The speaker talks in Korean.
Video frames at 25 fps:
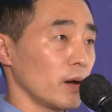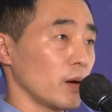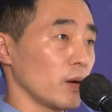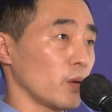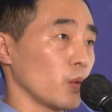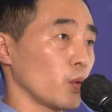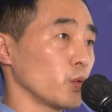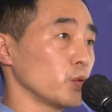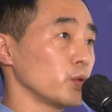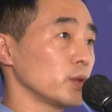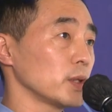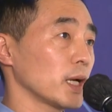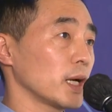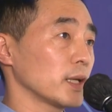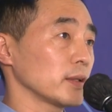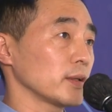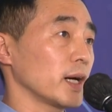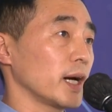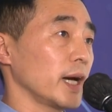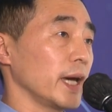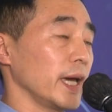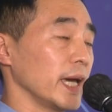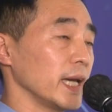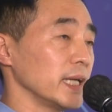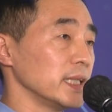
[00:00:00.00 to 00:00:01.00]
어,
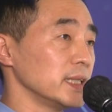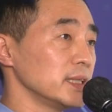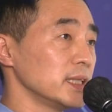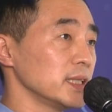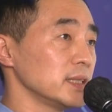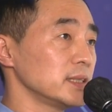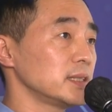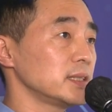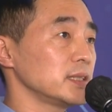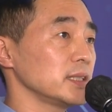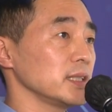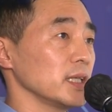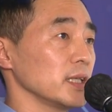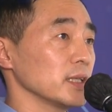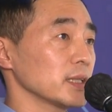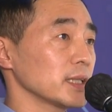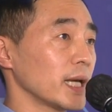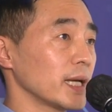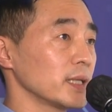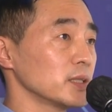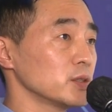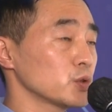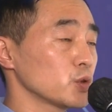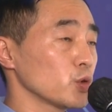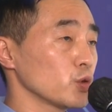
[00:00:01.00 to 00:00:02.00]
온난화, NDC,
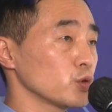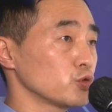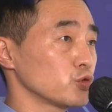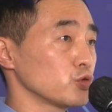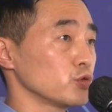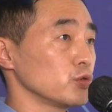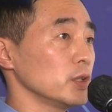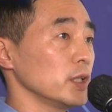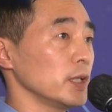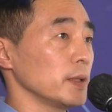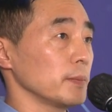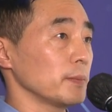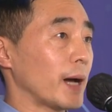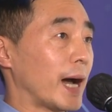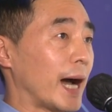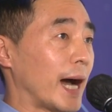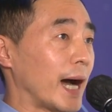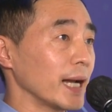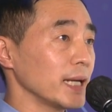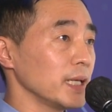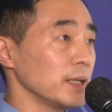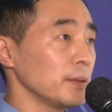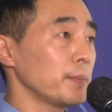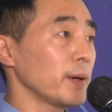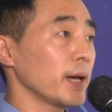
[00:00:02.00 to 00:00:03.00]
탄소 중립,
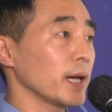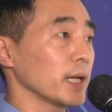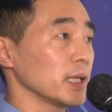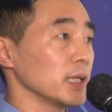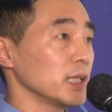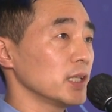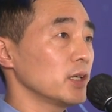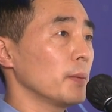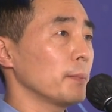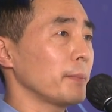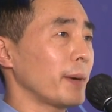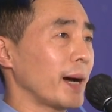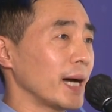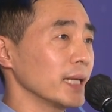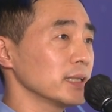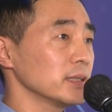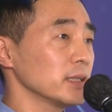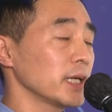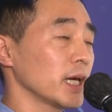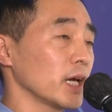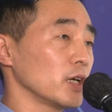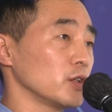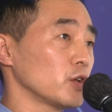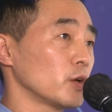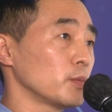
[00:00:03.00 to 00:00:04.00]
아리백 이런
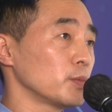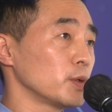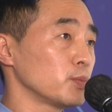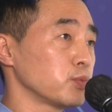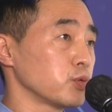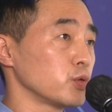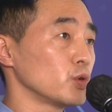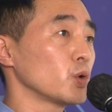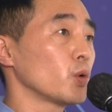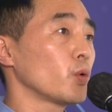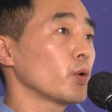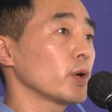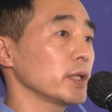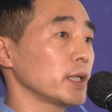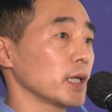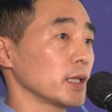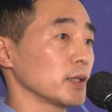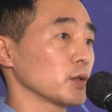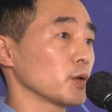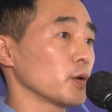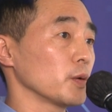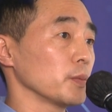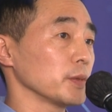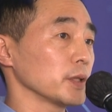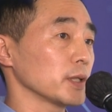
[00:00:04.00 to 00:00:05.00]
많은 개념을 불러오게
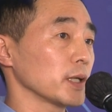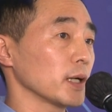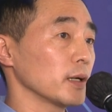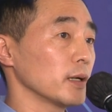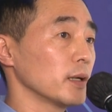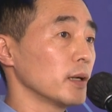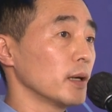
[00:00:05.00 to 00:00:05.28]
되는 겁니다.